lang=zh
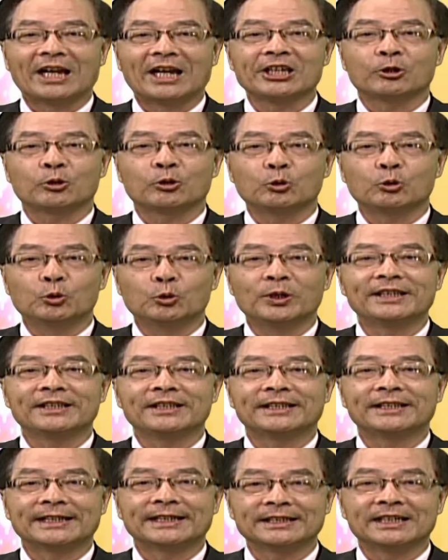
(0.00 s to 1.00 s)
律顾问
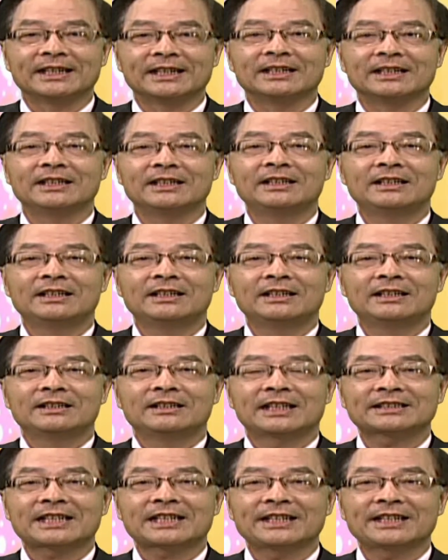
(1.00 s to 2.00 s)
等等，那
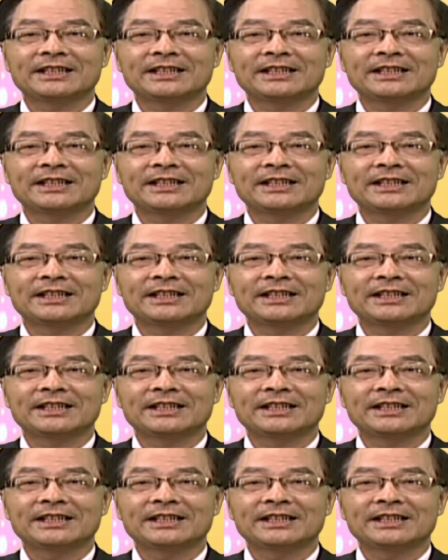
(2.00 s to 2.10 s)
在一